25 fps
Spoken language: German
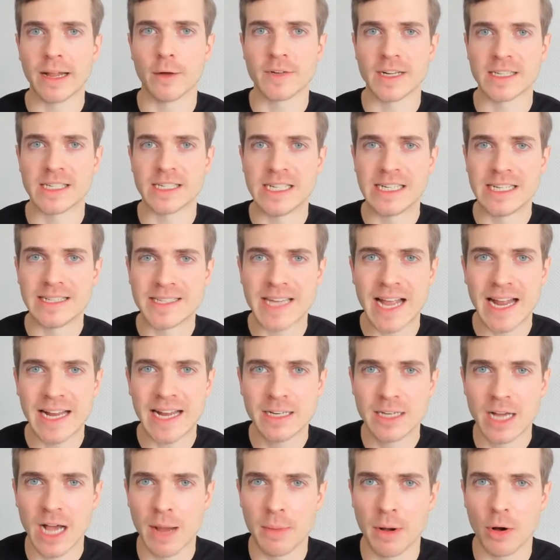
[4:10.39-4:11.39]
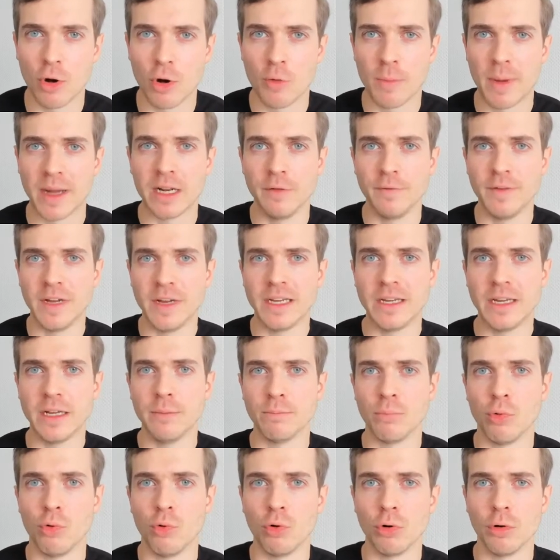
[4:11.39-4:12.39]
auf dass ich Zeit habe, auch bei den
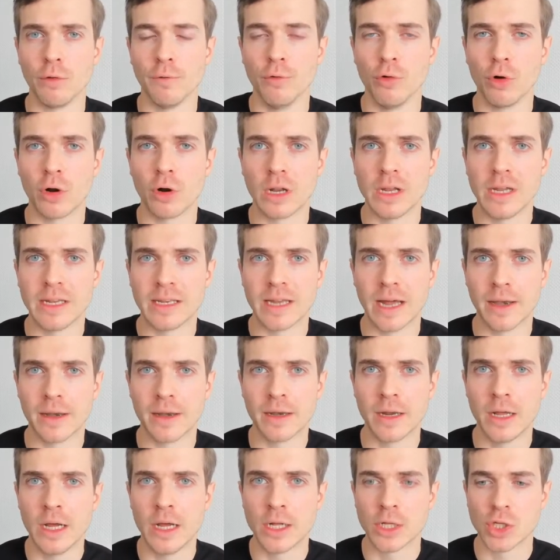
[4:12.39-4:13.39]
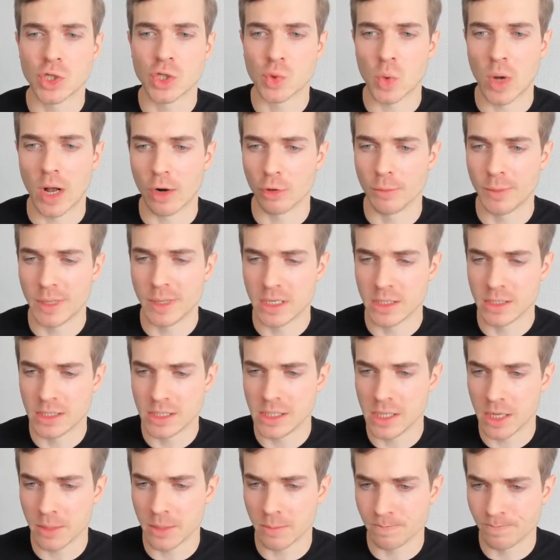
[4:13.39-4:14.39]
wichtigen Punkten wirklich dann zu
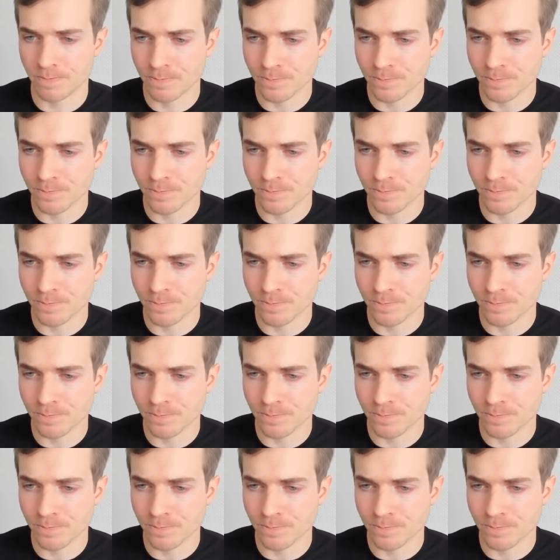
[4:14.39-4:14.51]
argumentieren.